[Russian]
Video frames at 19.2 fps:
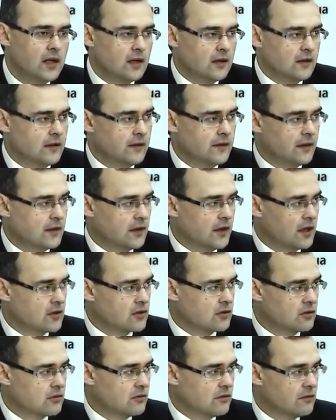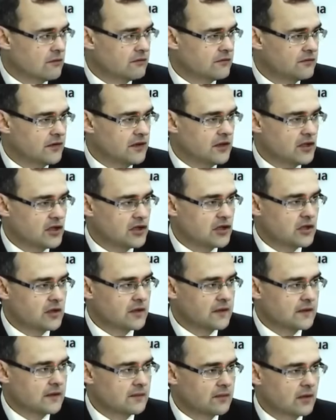Не секрет, что в
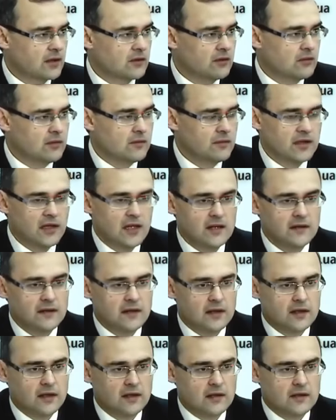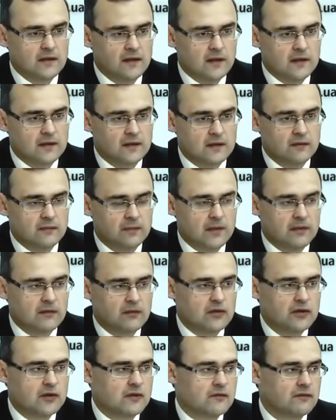2014 году именно эти организации, в первую
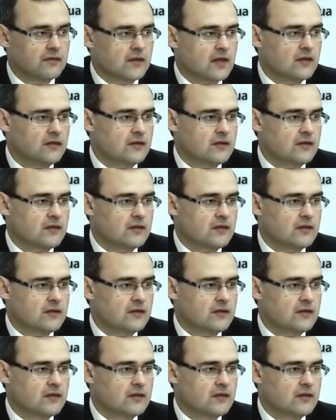очередь МВФ,